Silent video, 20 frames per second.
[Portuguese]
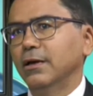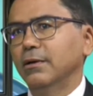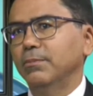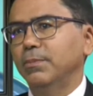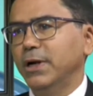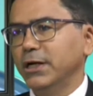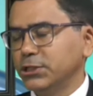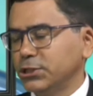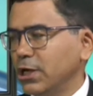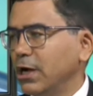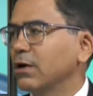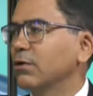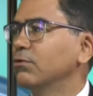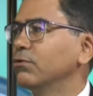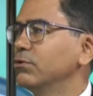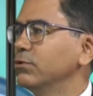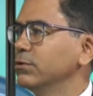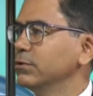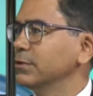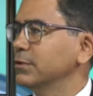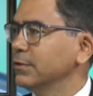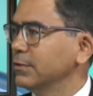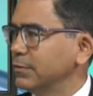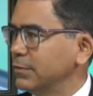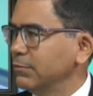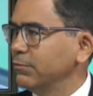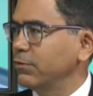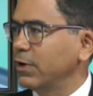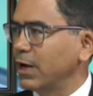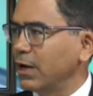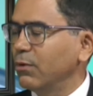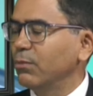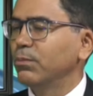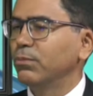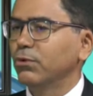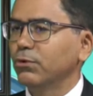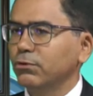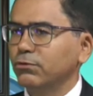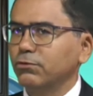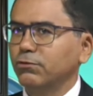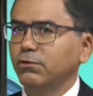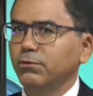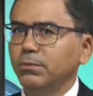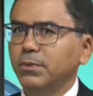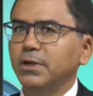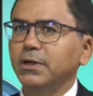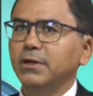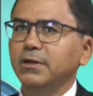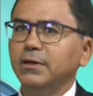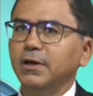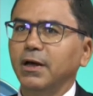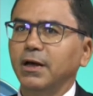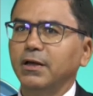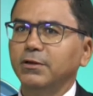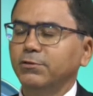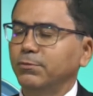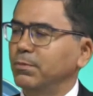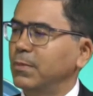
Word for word: é prestar contas e falar um pouco sobre a